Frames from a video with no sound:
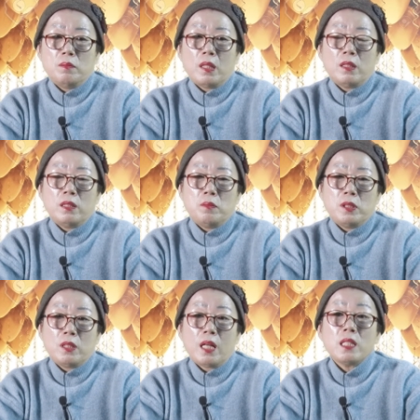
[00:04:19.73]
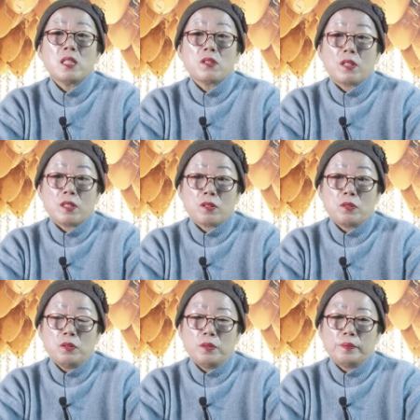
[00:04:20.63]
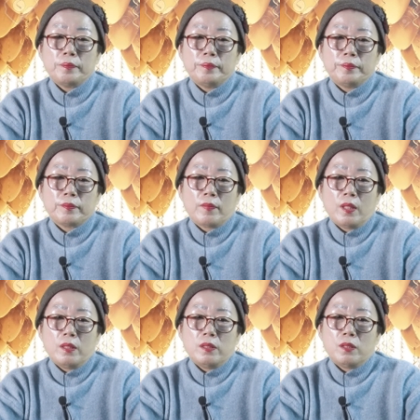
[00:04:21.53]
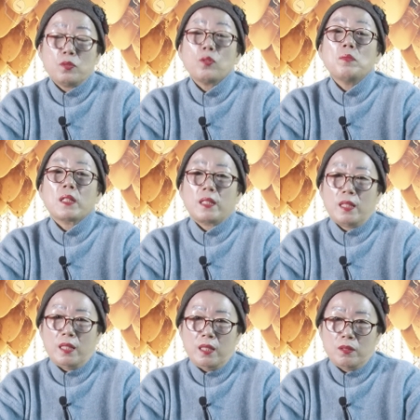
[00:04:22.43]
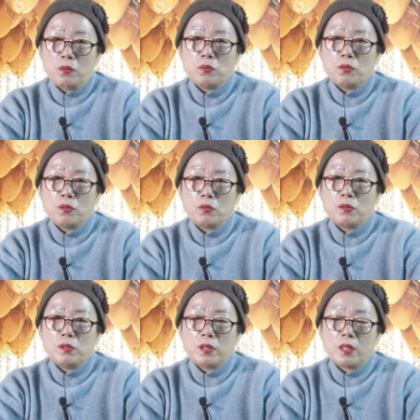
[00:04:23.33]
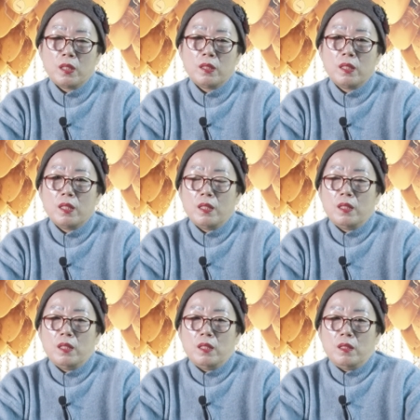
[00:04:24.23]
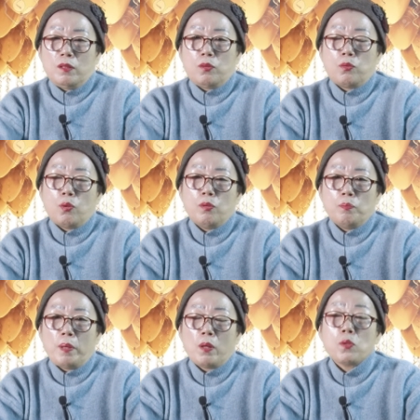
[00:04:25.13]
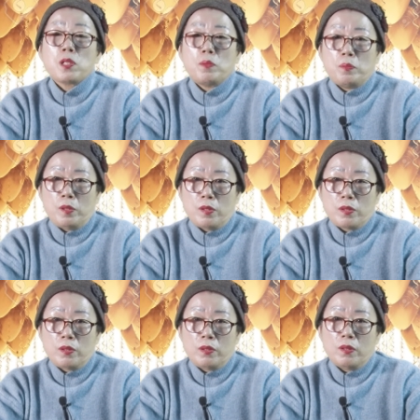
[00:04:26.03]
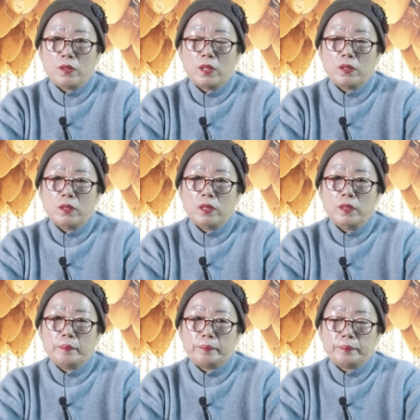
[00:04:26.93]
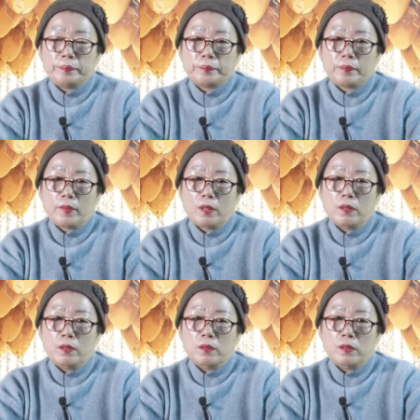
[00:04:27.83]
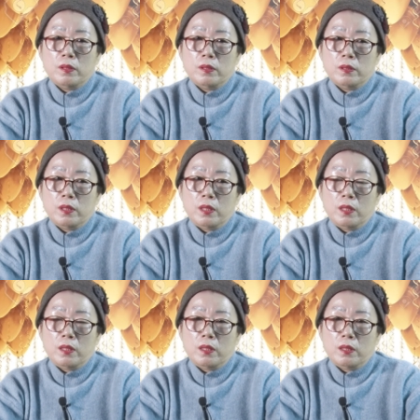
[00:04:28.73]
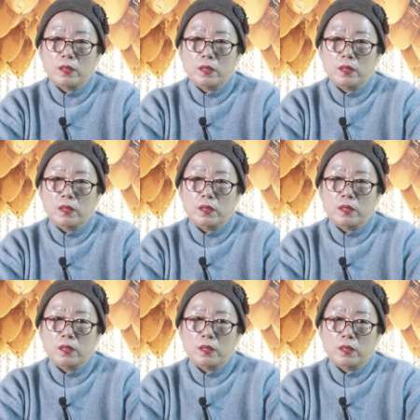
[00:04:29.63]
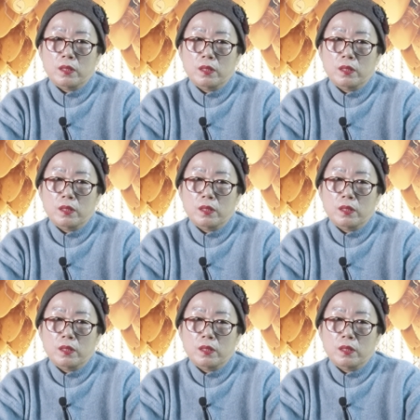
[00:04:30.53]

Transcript: 만나님이 이제 한이 져가지고 이제 조그맣게 돈도 없고 그러니까 돈 150을 불렀어요. 그랬더니 그거를 이제 예,